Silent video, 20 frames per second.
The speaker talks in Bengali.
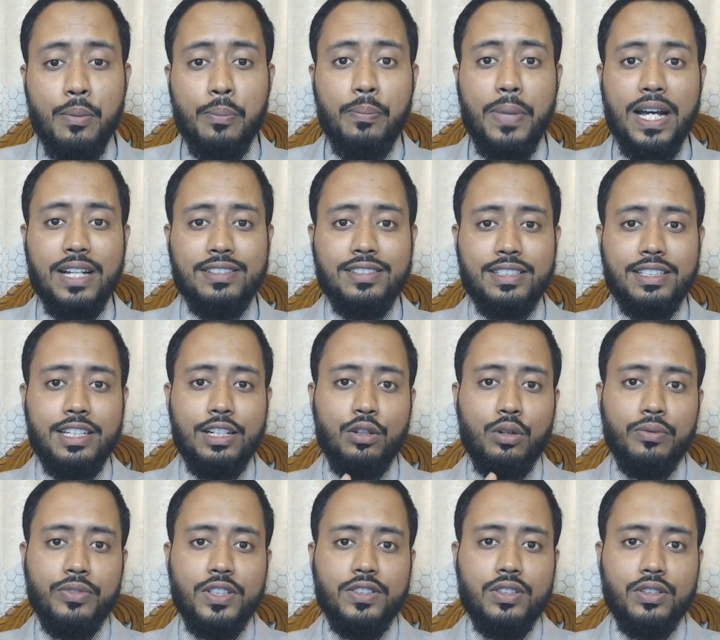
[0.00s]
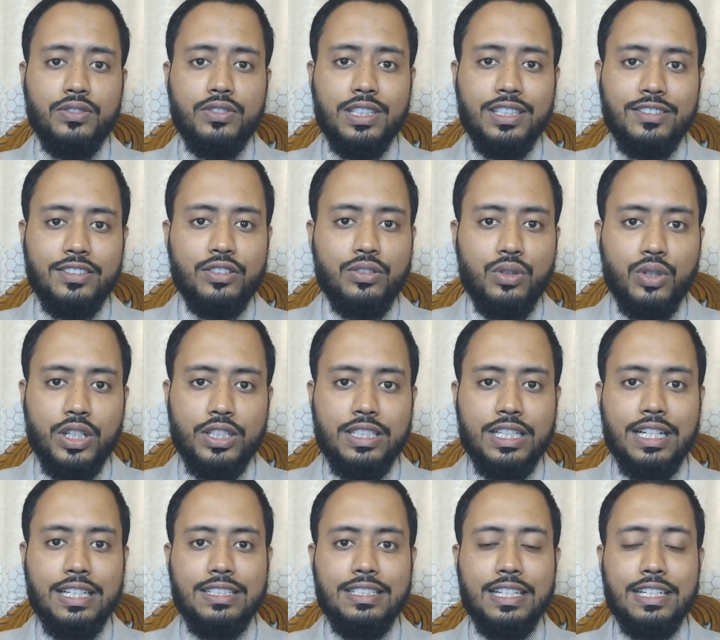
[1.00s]
পাঁচটি অবিশ্ব জিন্স রয়েছে
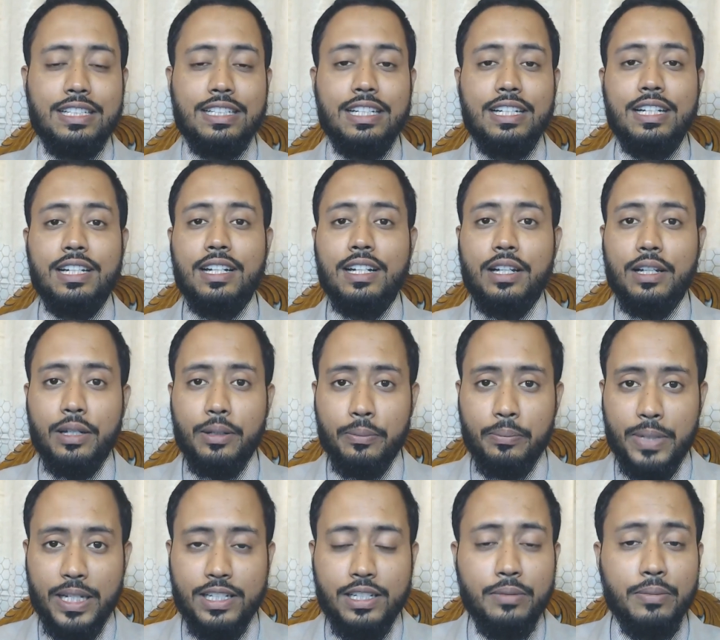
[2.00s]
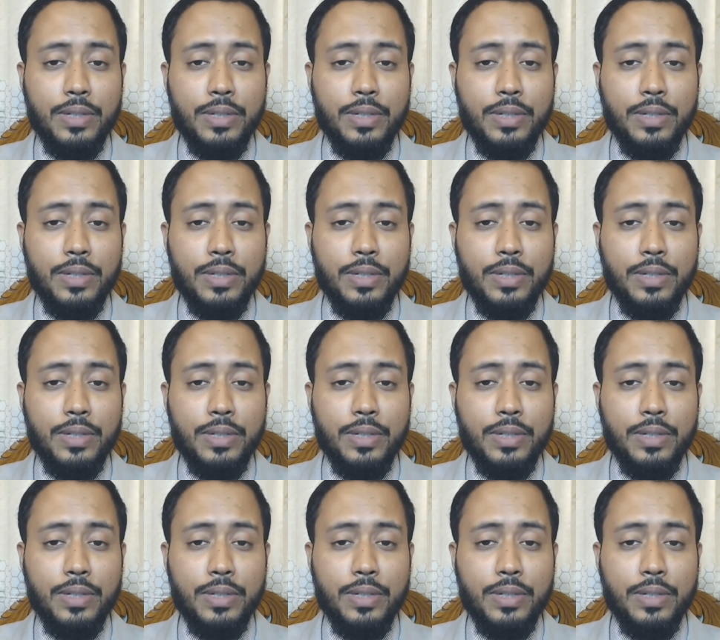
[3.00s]
যেটি বেশি